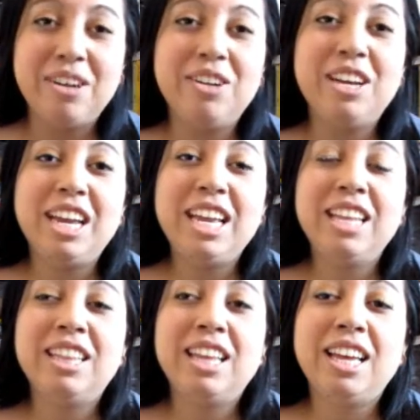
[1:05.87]
bueno,
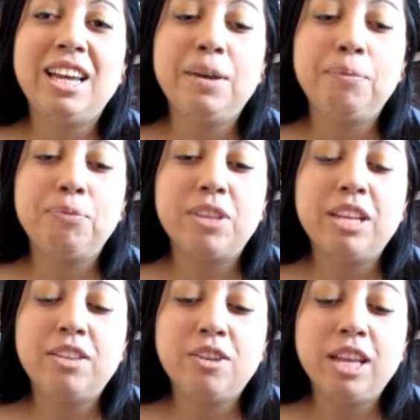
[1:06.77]
esta
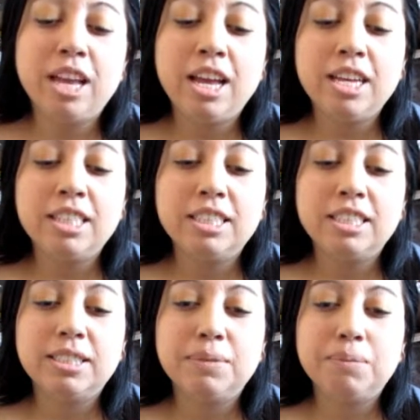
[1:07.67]
historia
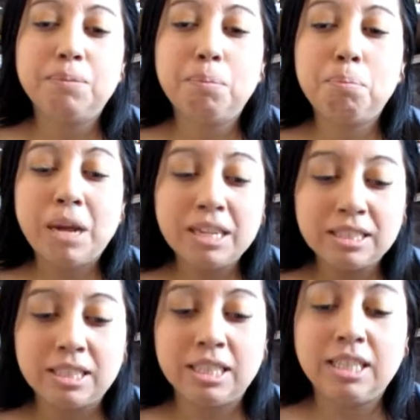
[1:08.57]

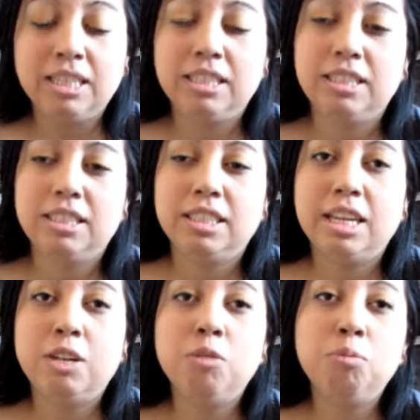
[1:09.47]
parte
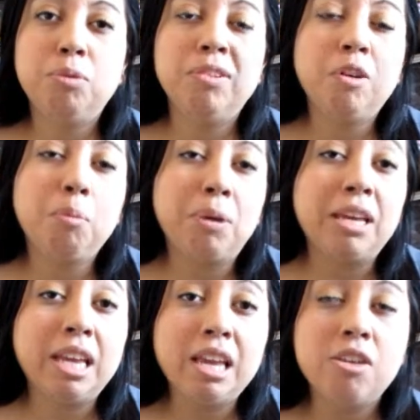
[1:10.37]
en un pueblo
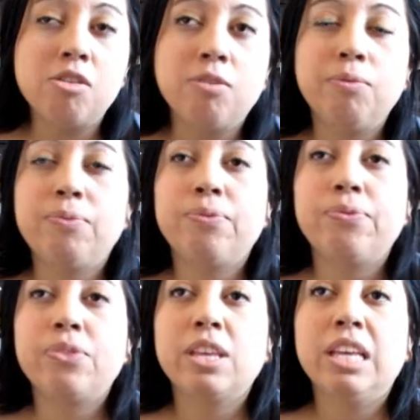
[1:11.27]
pequeño
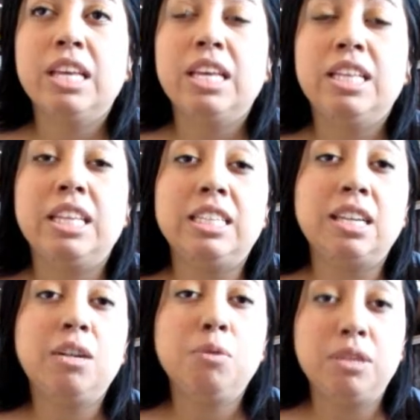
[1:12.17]
de
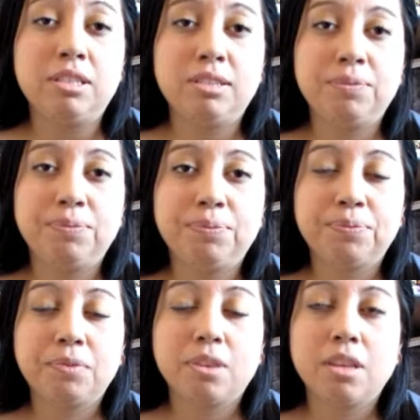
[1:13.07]
San Luis.
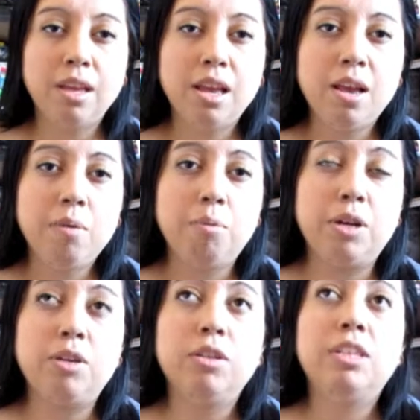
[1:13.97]

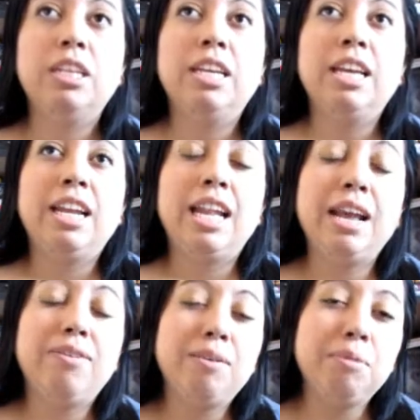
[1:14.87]
Bueno,
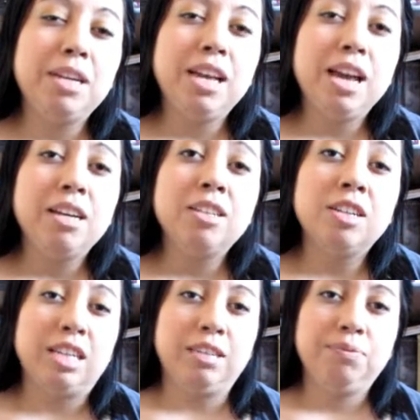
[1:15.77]
la familia
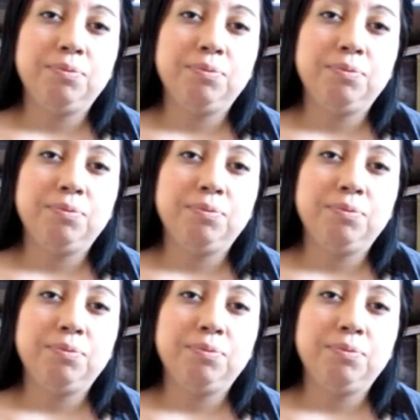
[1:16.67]
Golé